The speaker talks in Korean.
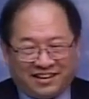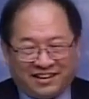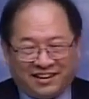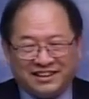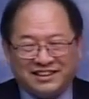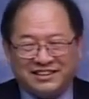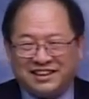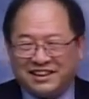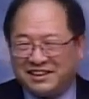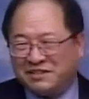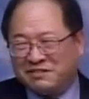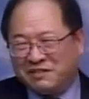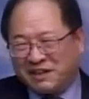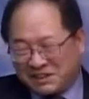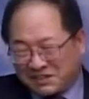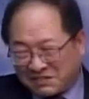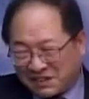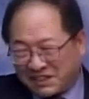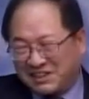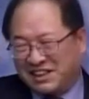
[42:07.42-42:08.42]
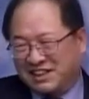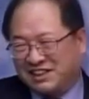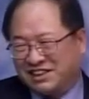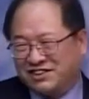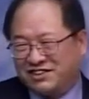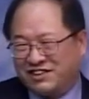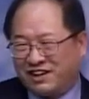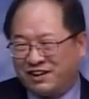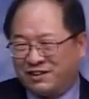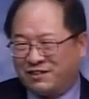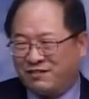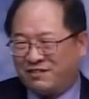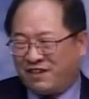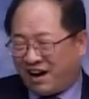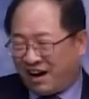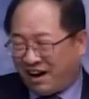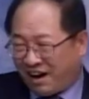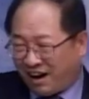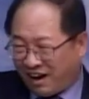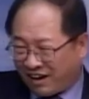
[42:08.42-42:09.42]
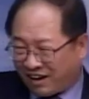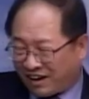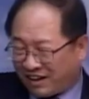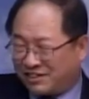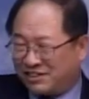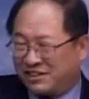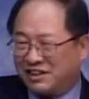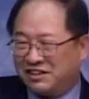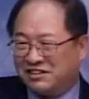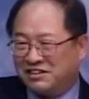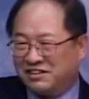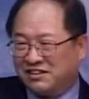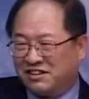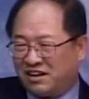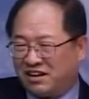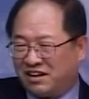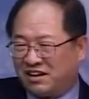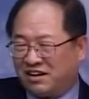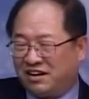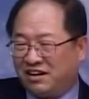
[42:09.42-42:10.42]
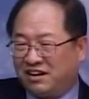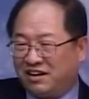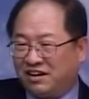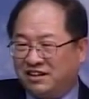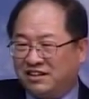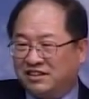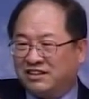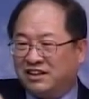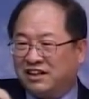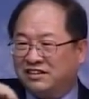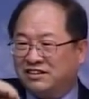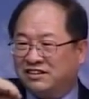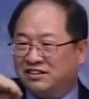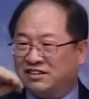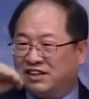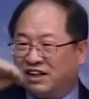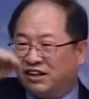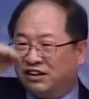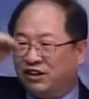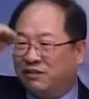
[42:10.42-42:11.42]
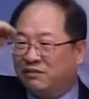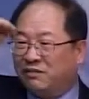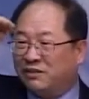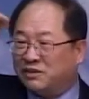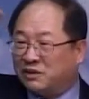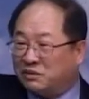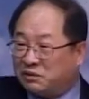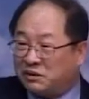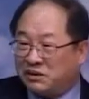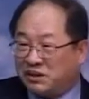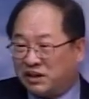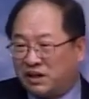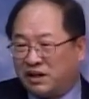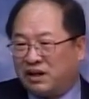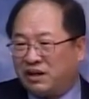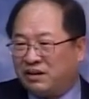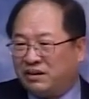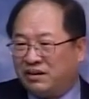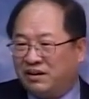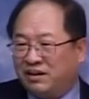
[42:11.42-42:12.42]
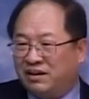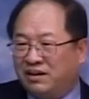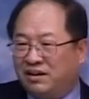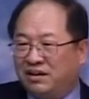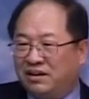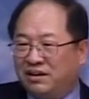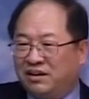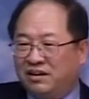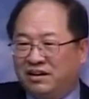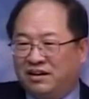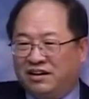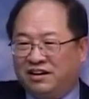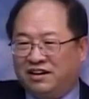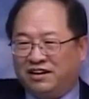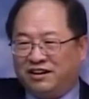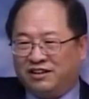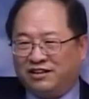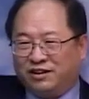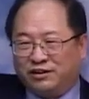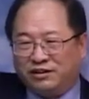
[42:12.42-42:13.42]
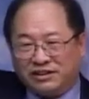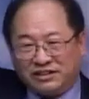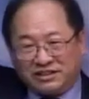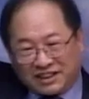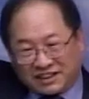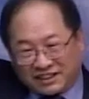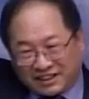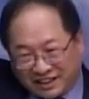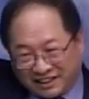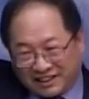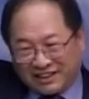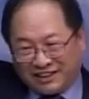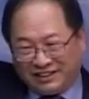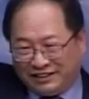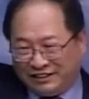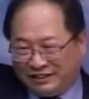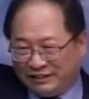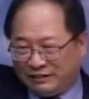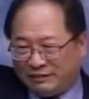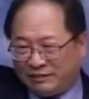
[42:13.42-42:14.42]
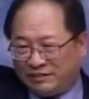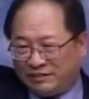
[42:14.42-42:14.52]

아, 이 산이 마지막 산인 줄 알고 막 애써갔는데 그 산을 딱 넘어서 보니까 어, 더큰 산이 하나입니다.